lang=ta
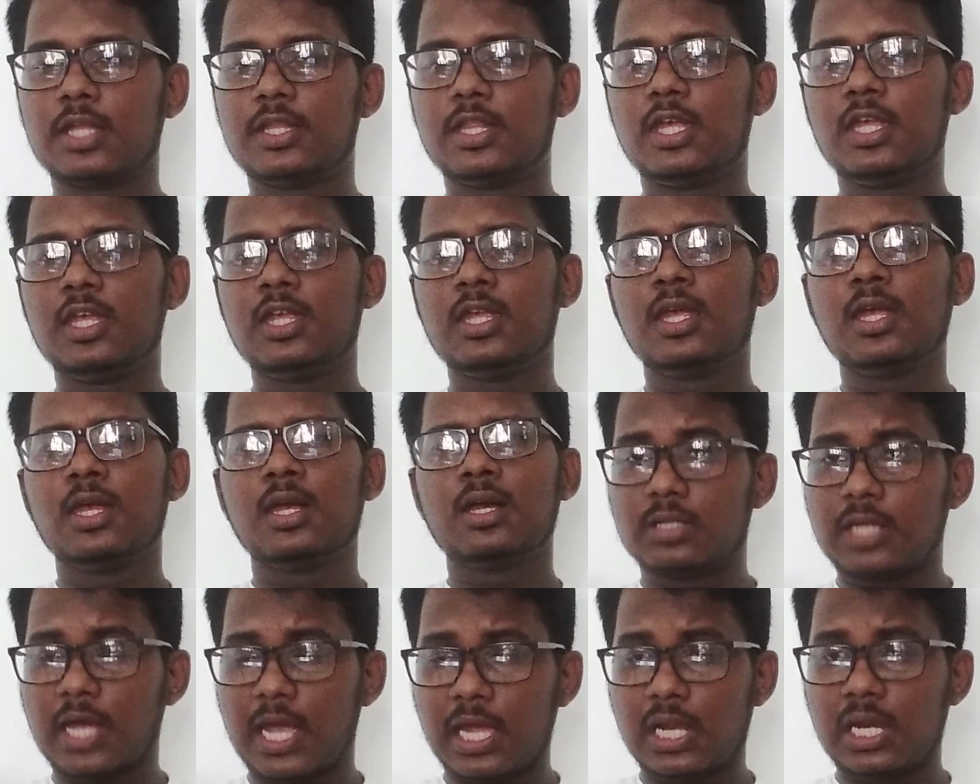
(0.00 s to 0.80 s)
கதை
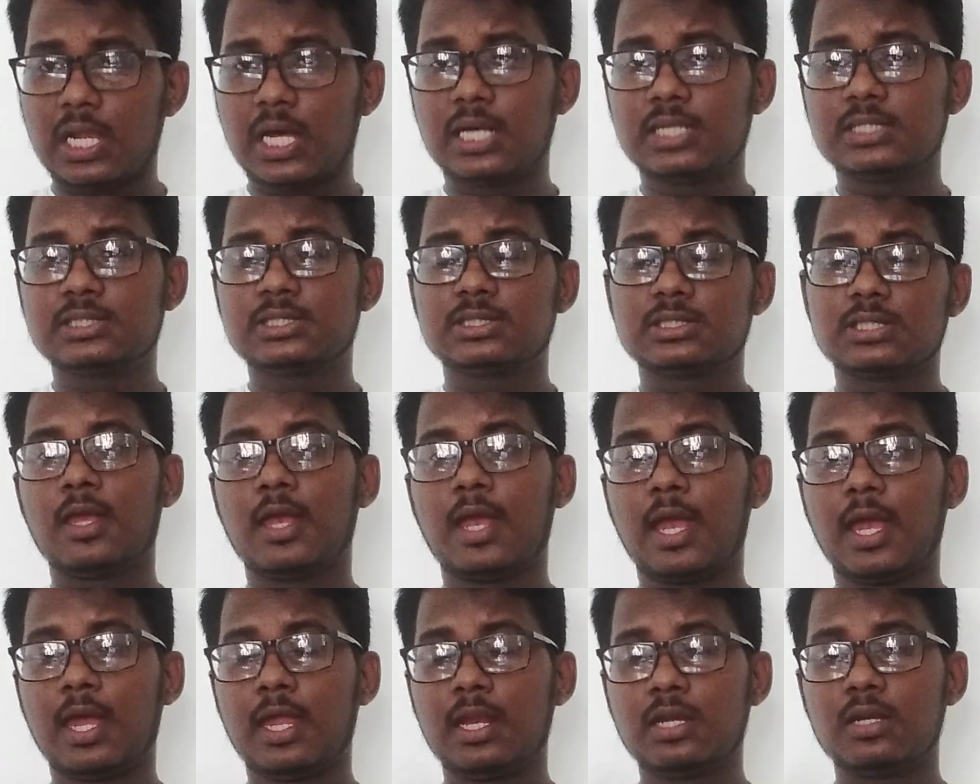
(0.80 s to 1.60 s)
டயலாக்ஸ்
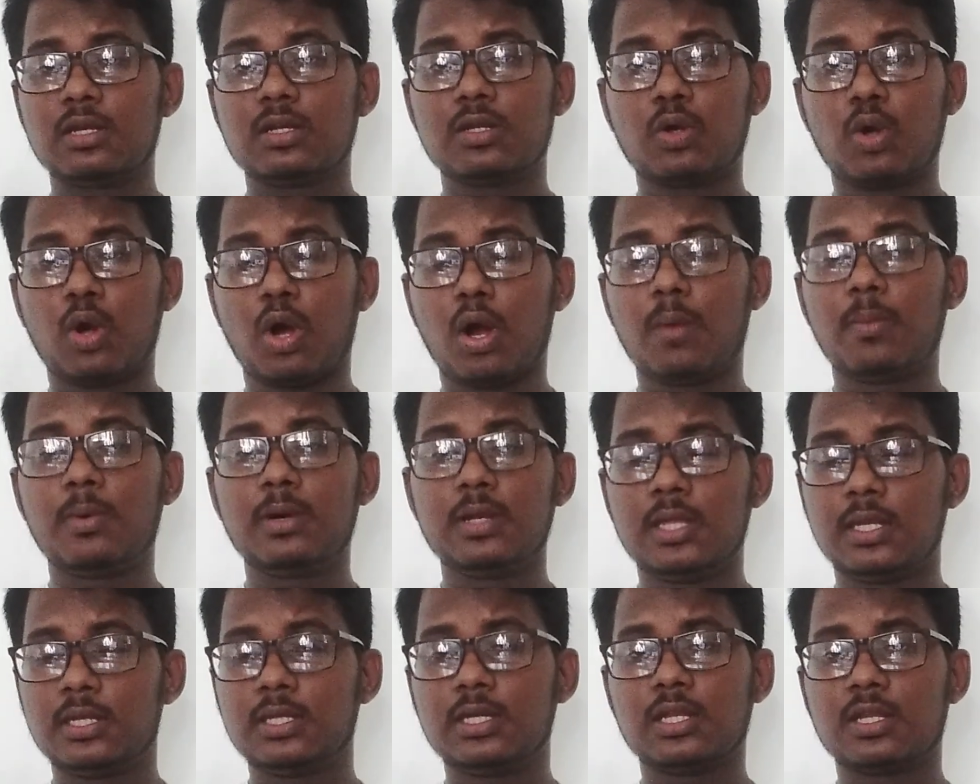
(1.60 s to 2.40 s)
அண்ட்
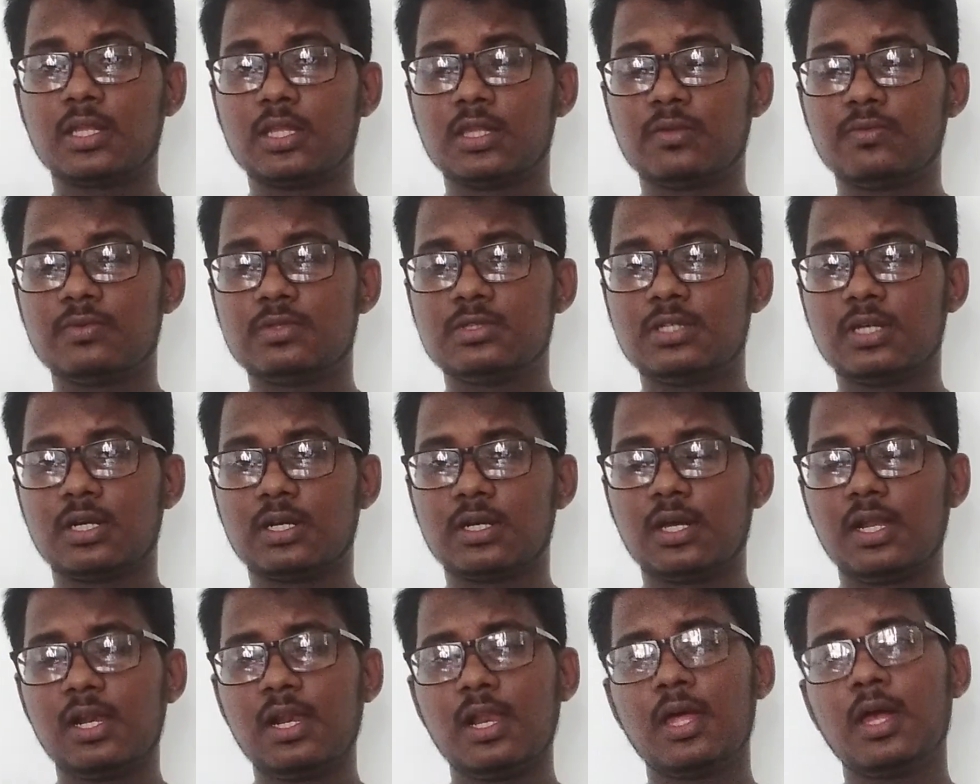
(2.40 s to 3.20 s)
காமெடி என்கிற அந்த
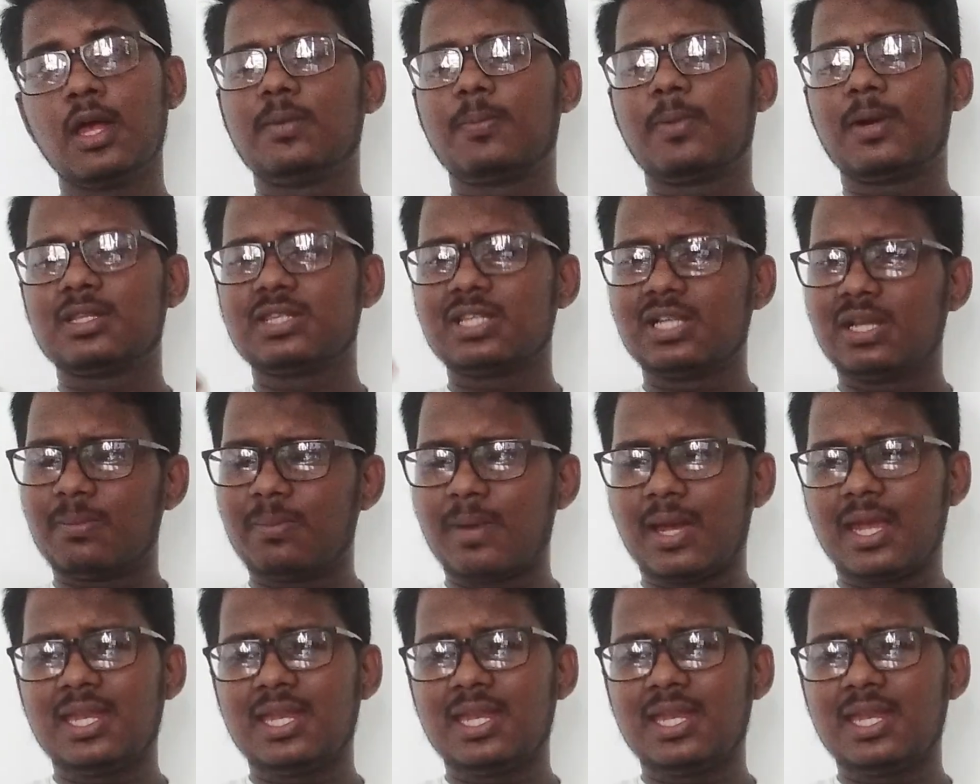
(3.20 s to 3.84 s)
விஷயங்கள் இந்த படத்தில்